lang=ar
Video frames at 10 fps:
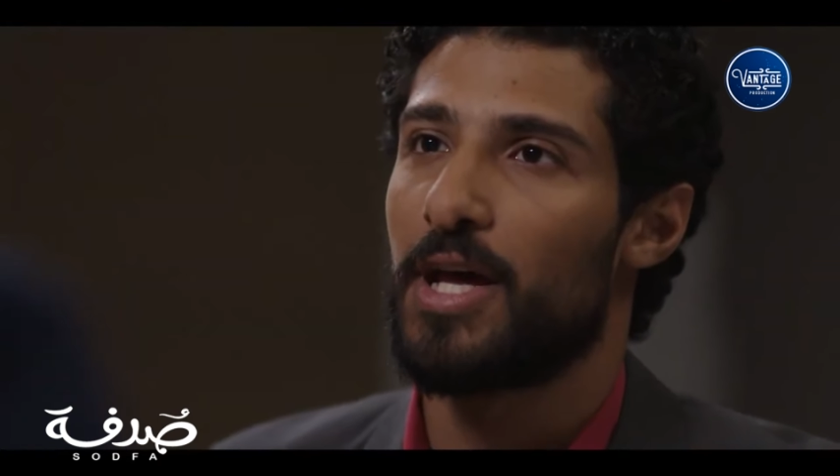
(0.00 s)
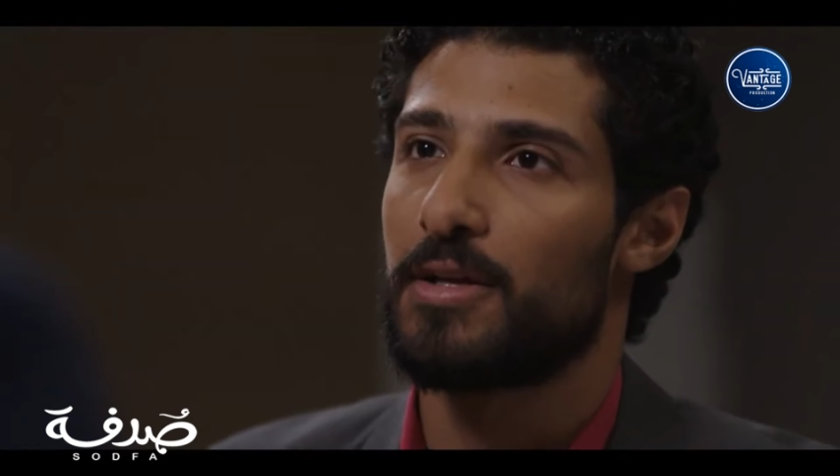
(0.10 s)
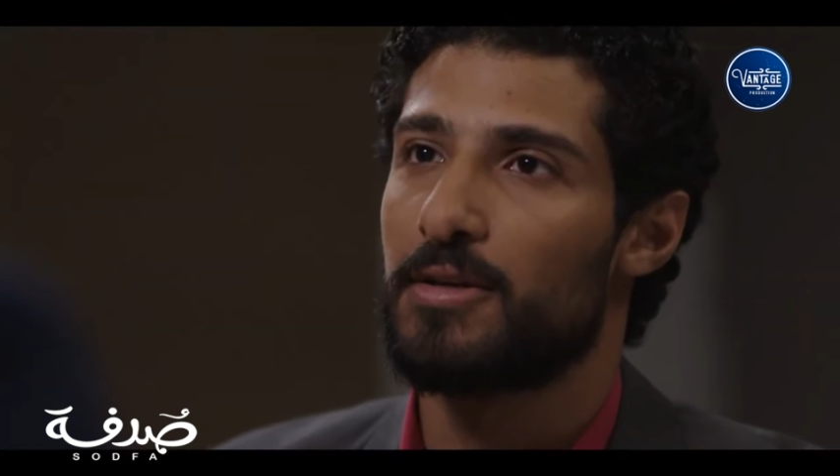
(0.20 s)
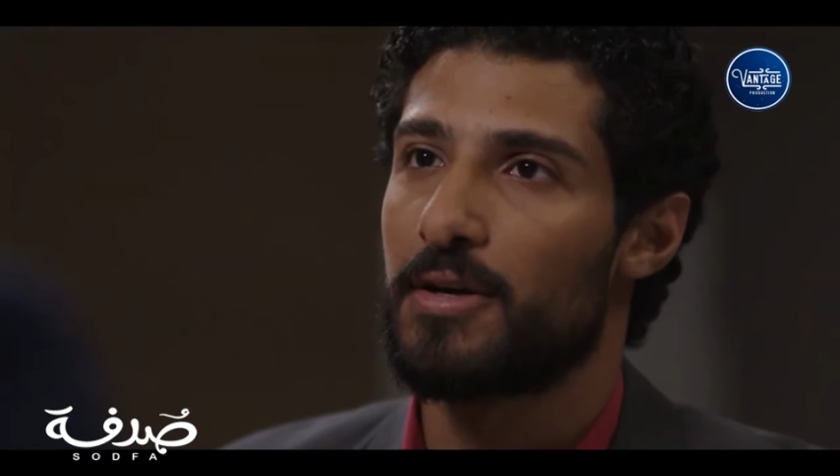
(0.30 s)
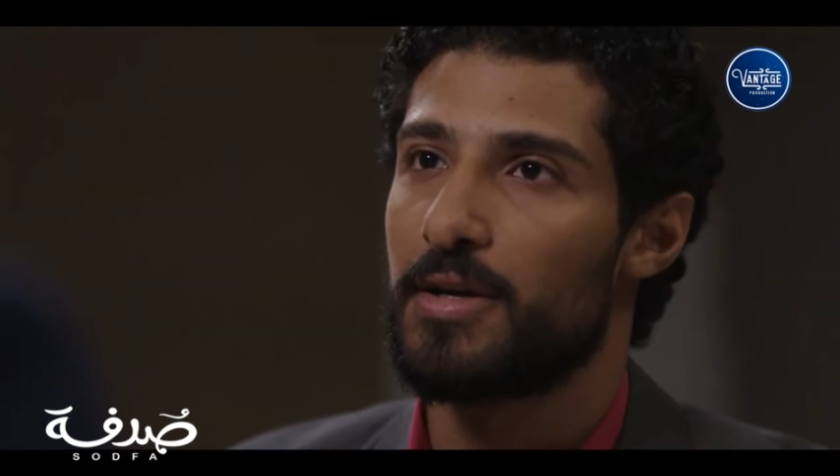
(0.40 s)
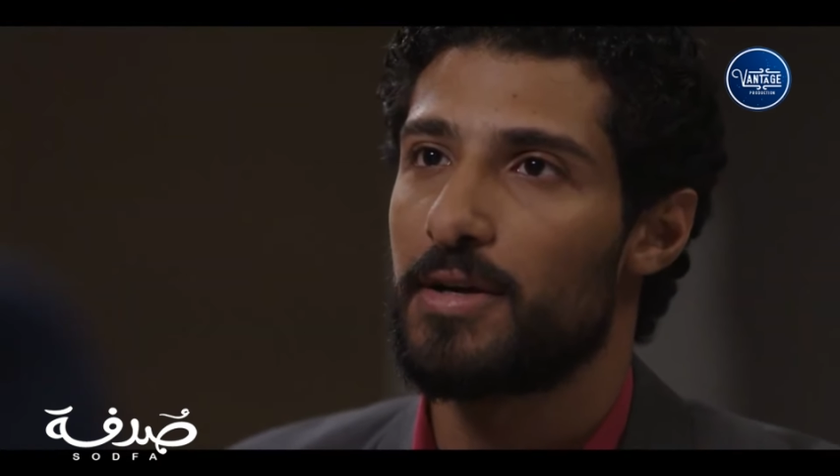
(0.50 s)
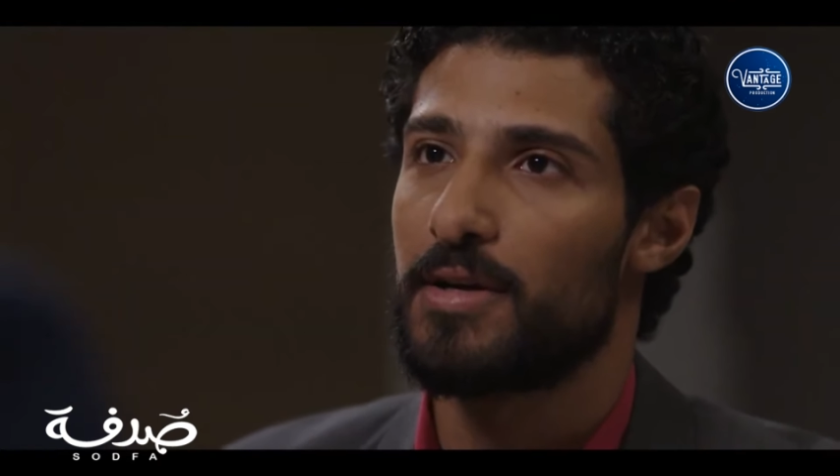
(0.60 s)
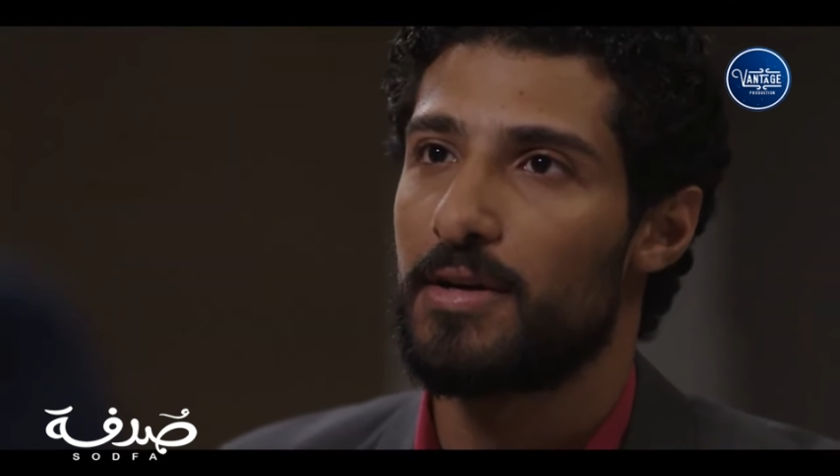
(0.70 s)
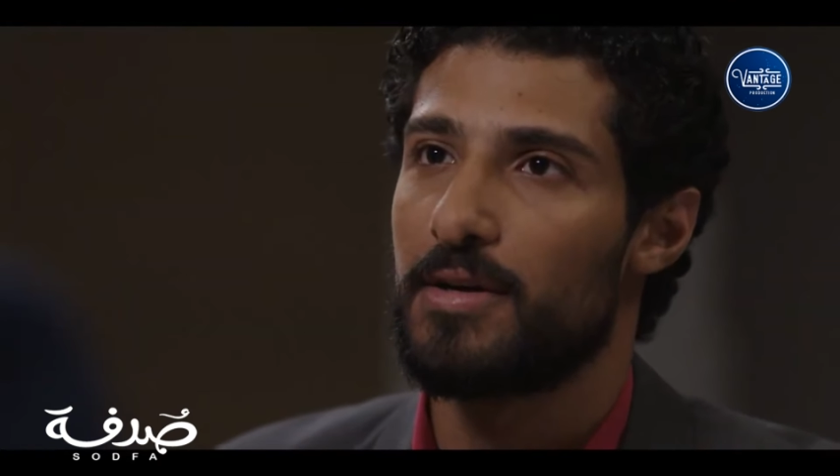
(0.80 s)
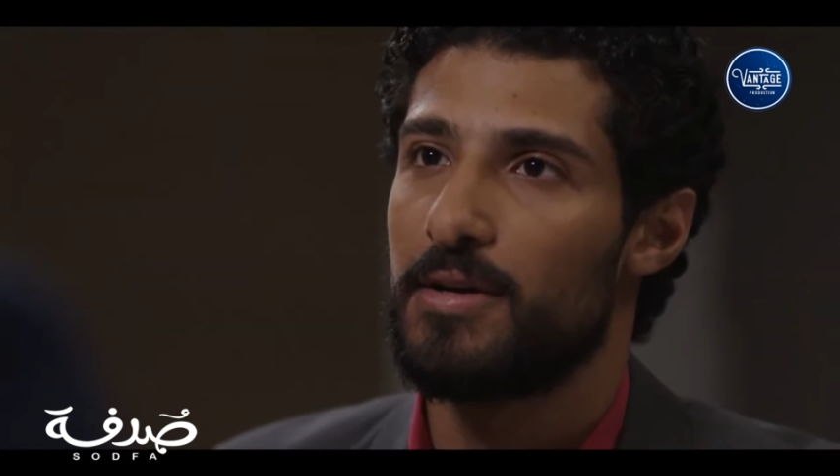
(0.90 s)
بالك يا طارق
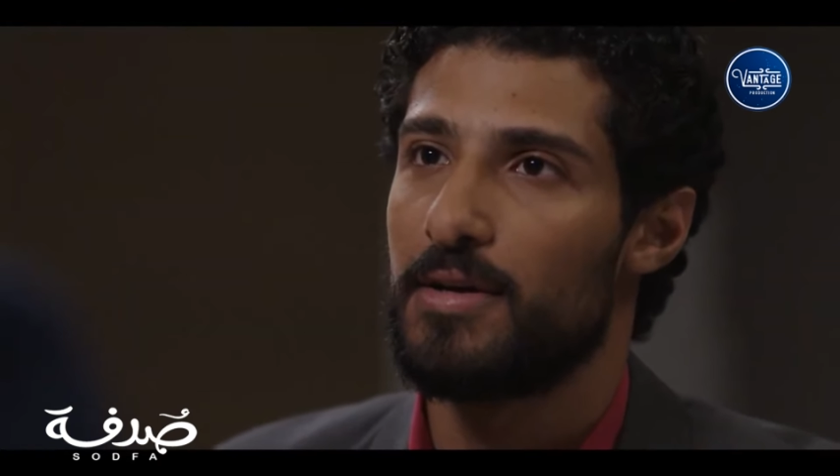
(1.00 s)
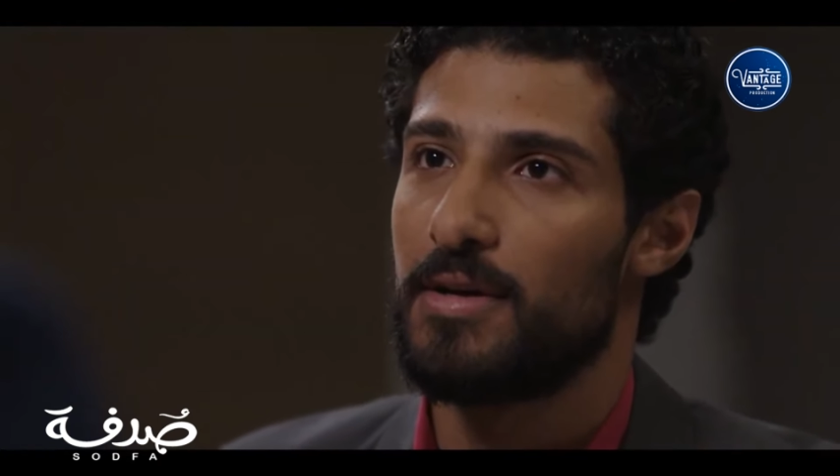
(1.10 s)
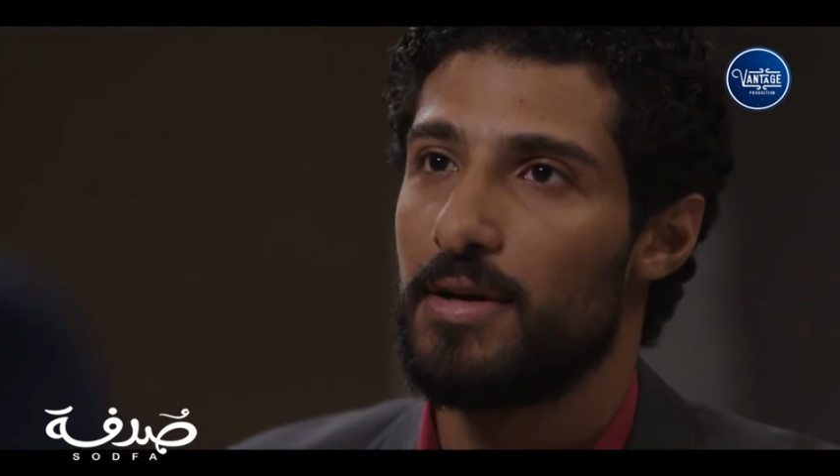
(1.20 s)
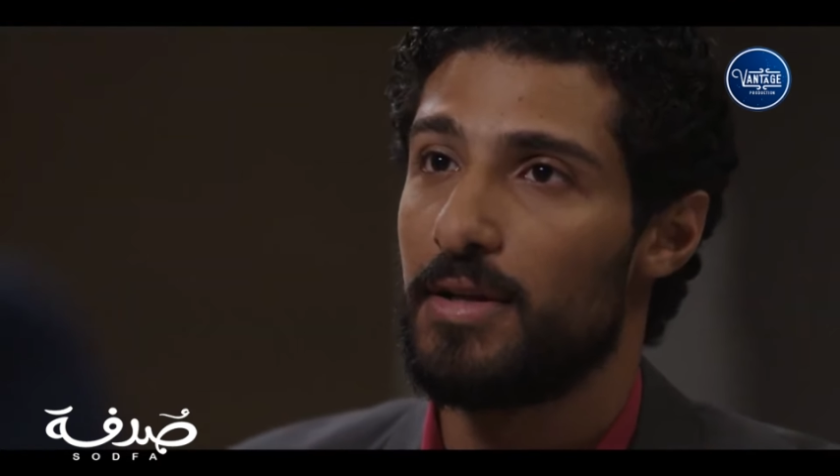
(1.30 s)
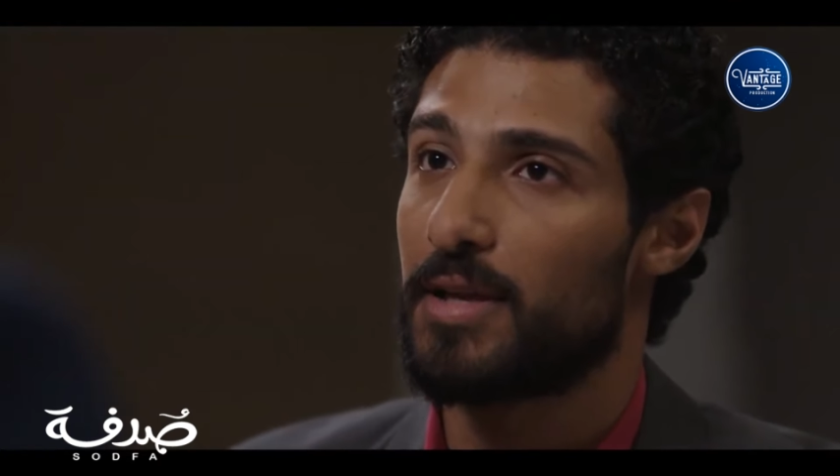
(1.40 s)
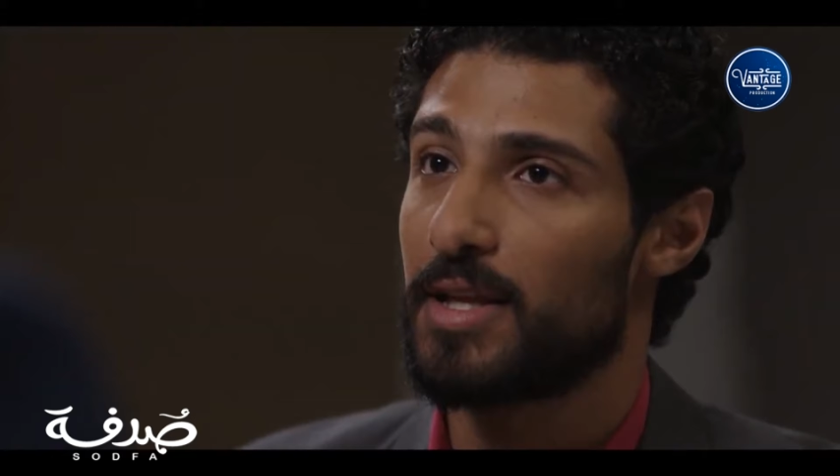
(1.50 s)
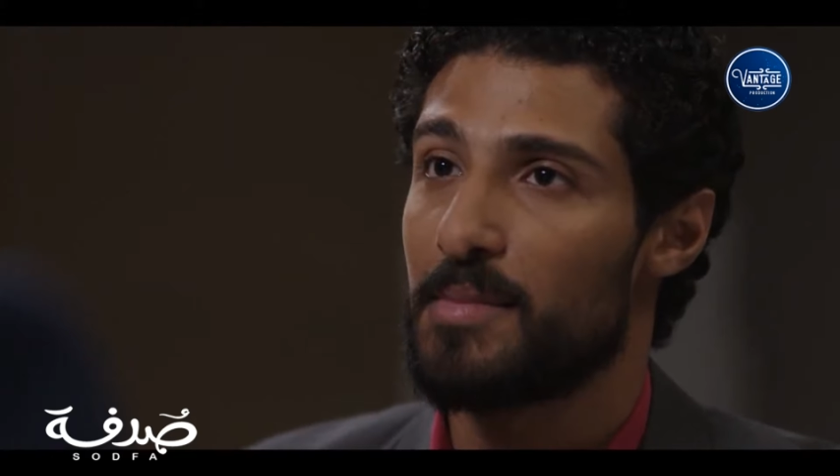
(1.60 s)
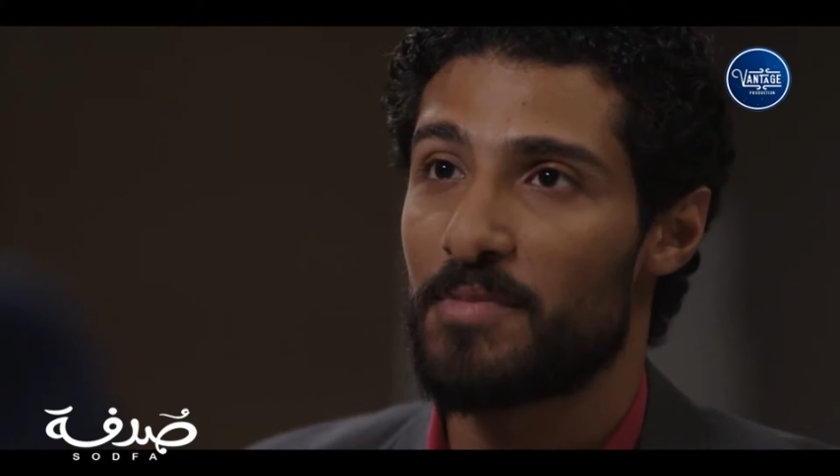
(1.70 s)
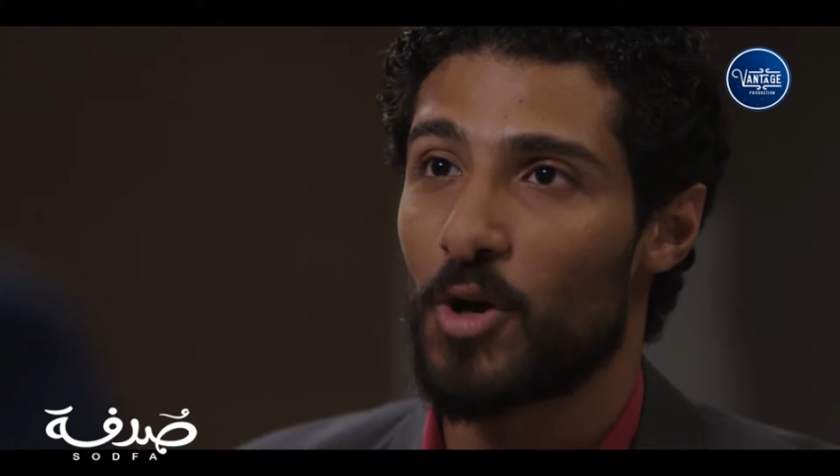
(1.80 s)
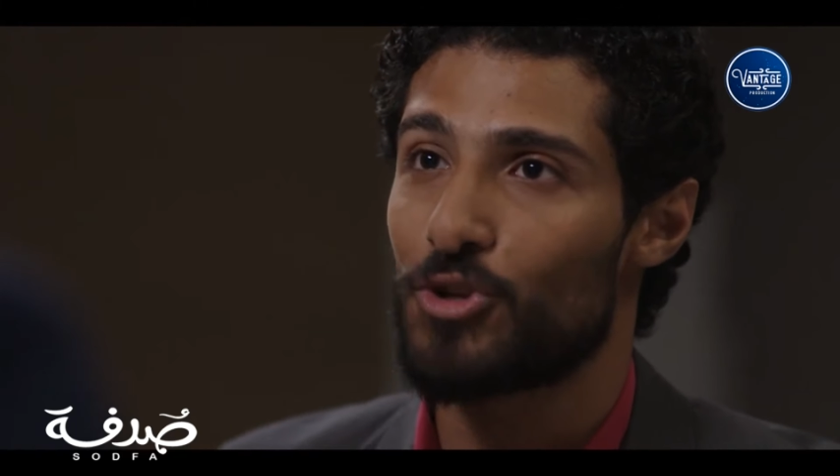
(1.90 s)
انت كده
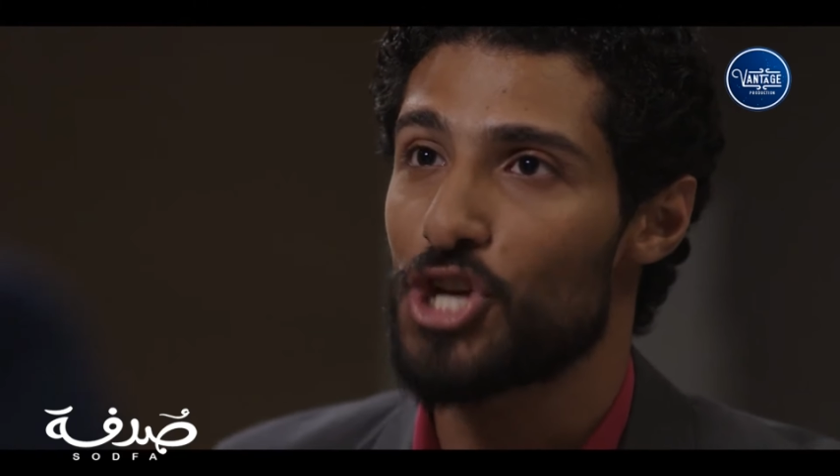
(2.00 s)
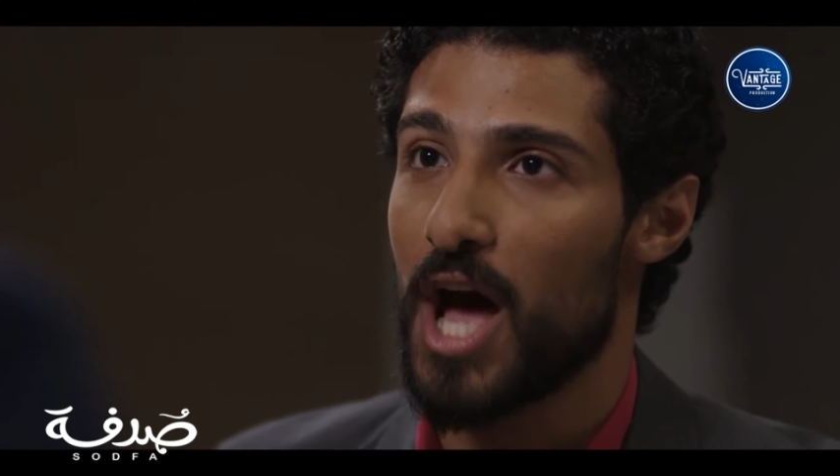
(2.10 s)
ما بتاخدش